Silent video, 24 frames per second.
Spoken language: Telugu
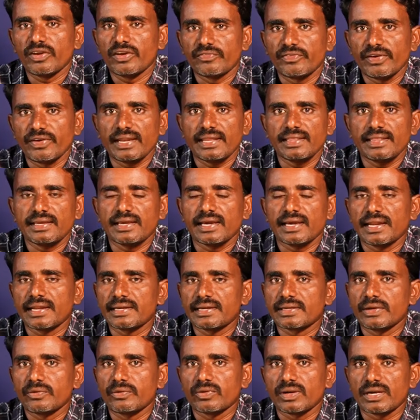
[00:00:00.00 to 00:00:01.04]
వైఫై అనేది
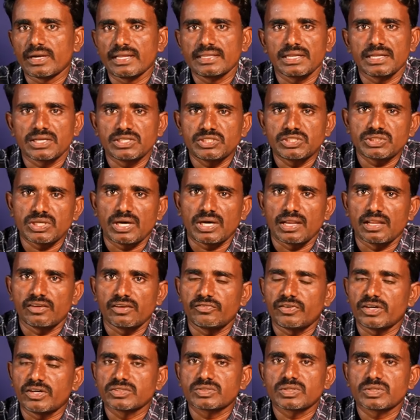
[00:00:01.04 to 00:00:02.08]
కనెక్ట్ అయి ఉన్నట్లయితే కనుక చాలా
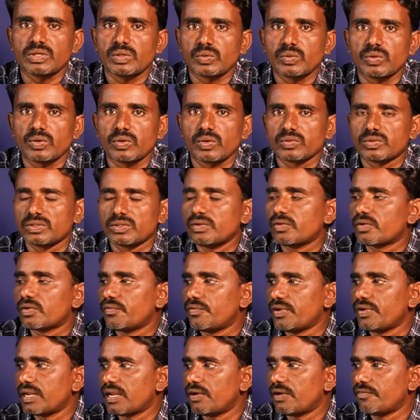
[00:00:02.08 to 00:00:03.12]
ఫాస్ట్ గా డౌన్లోడ్ అవుతుంది
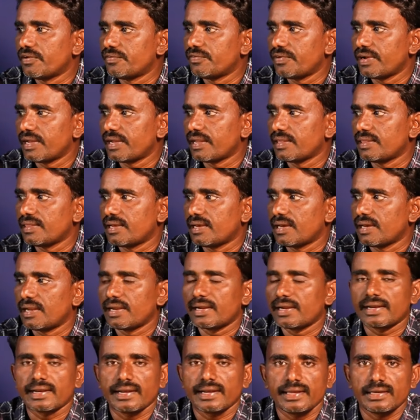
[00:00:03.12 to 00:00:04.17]
ఒకవేళ వైఫై అనేది
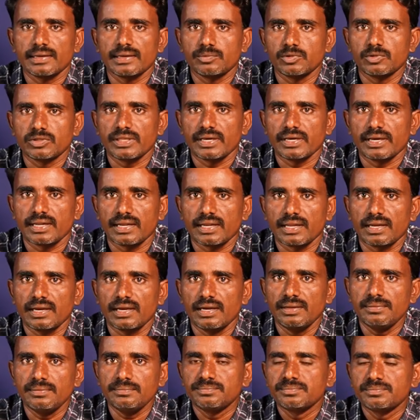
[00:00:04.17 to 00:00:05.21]
కనెక్ట్ లేకపోతే కనుక
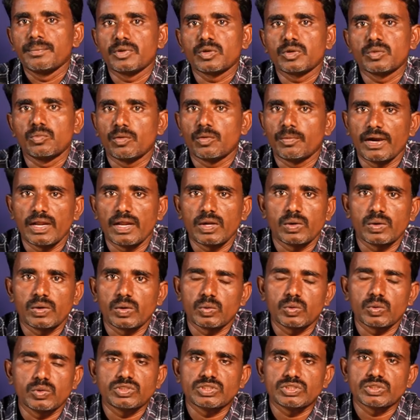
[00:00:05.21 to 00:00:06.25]
మీరు మొబైల్ లో
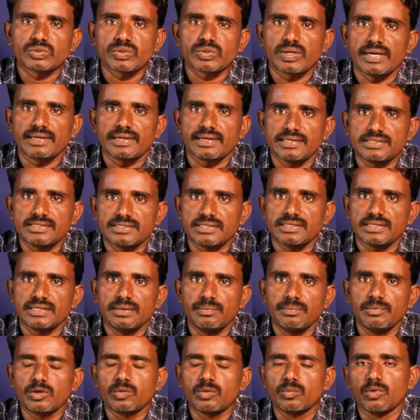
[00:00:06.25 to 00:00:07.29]
డౌన్లోడ్ చేసుకోవడానికి ట్రై చేయండి
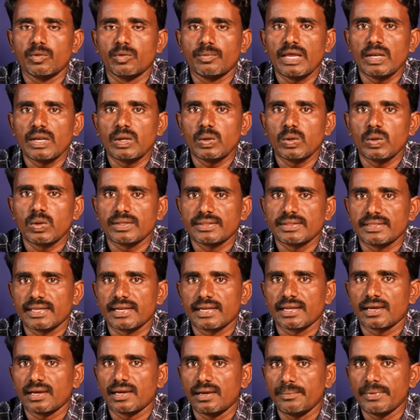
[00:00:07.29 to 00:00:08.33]
మీకు మొబైల్ లో అయితే
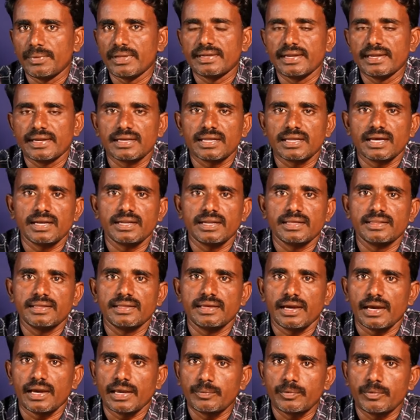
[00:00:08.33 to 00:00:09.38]
కనుక మీ డేటా అనేది
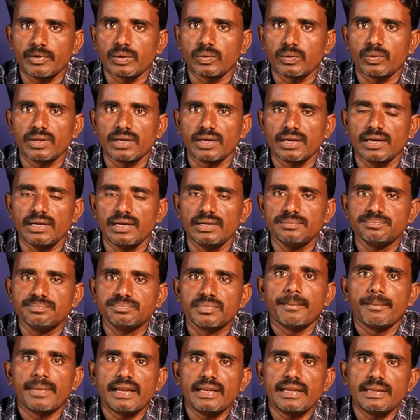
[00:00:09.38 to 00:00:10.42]
అయిపోయినా కూడా
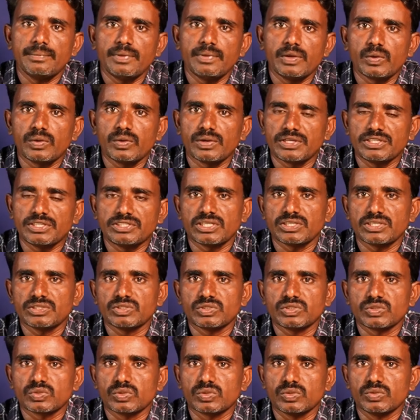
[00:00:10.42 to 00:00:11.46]
మళ్ళీ మీరు రీఛార్జ్
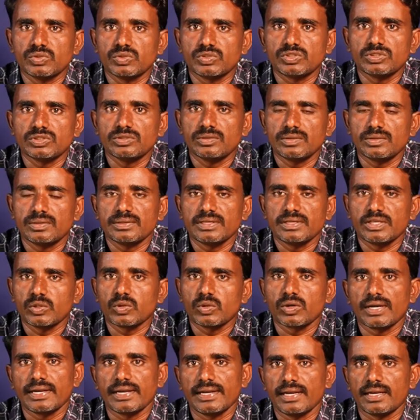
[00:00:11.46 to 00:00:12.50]
చేసుకోవచ్చు ఏదో
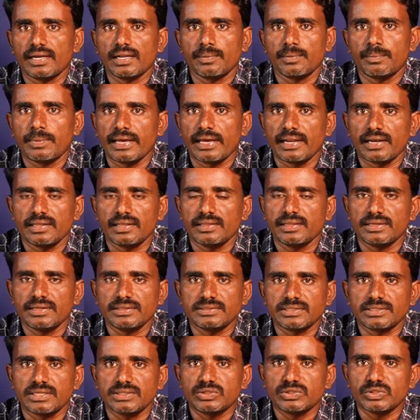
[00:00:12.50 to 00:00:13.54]
ఒక డేటా ప్లాన్ అనేది
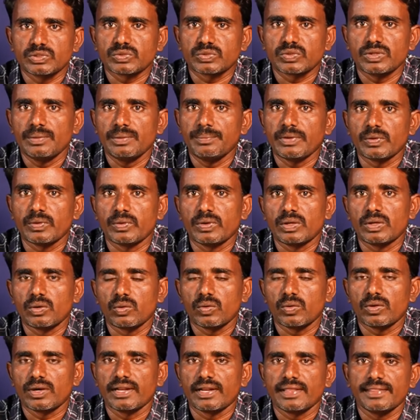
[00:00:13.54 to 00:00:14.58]
రీఛార్జ్ చేసుకొని మీరు
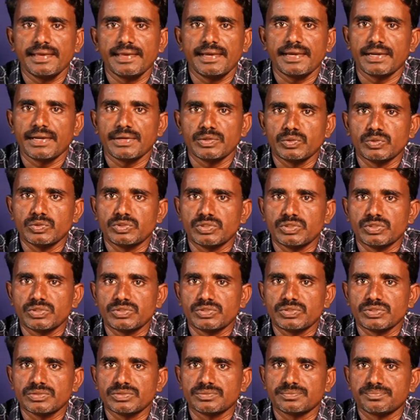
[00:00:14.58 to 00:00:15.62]
డౌన్లోడ్ అనేది కంటిన్యూ
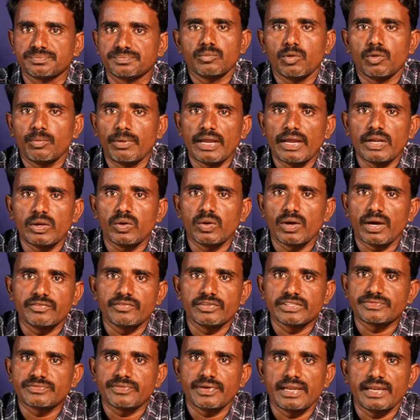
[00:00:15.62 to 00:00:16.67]
చేయొచ్చు మొబైల్ లో
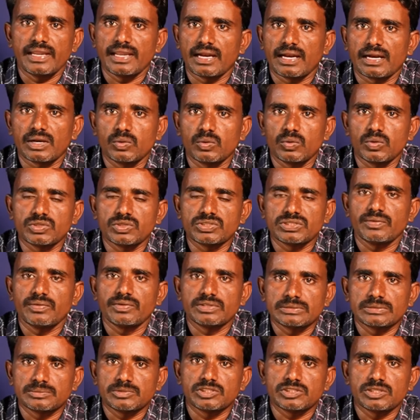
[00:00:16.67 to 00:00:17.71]
ఐఓఎస్ ఫైల్ ఎలా డౌన్లోడ్
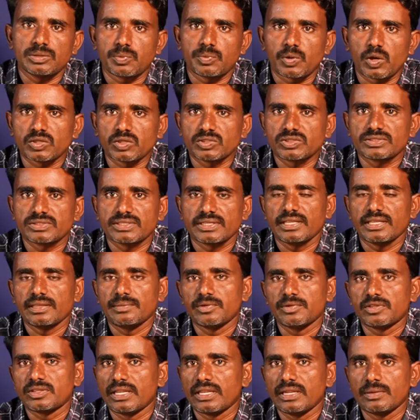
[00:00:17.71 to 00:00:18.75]
చేయాలి సంబంధించిన ప్రాసెస్ ఏంటి
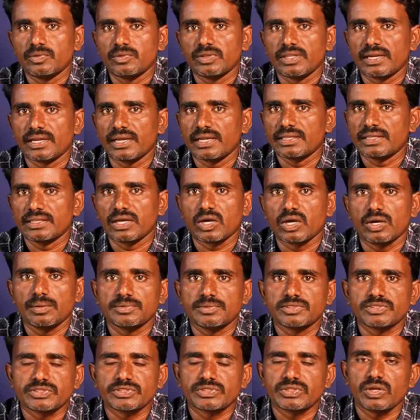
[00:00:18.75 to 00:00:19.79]
మీకు తెలియదు కనుక కింద
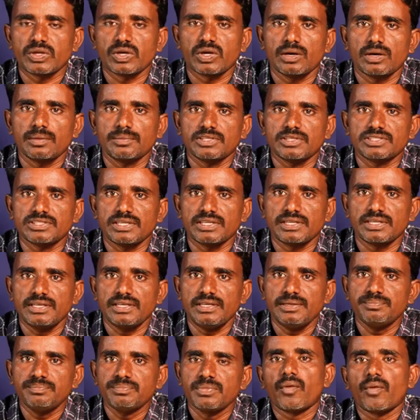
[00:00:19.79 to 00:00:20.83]
కామెంట్ సెక్షన్ లో కామెంట్ చేయండి
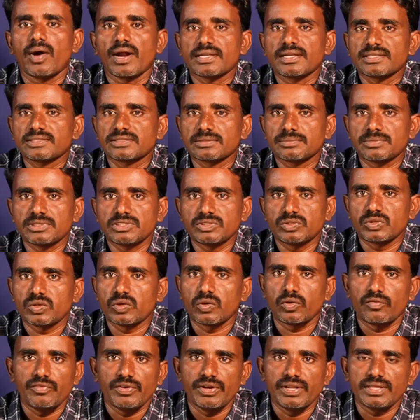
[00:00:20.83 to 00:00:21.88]
వాటికి సంబంధించిన
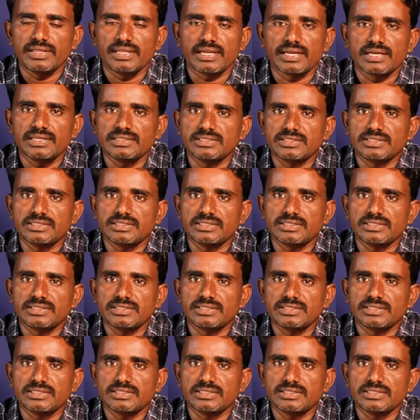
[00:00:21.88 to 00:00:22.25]
ఒక వీడియో కనుక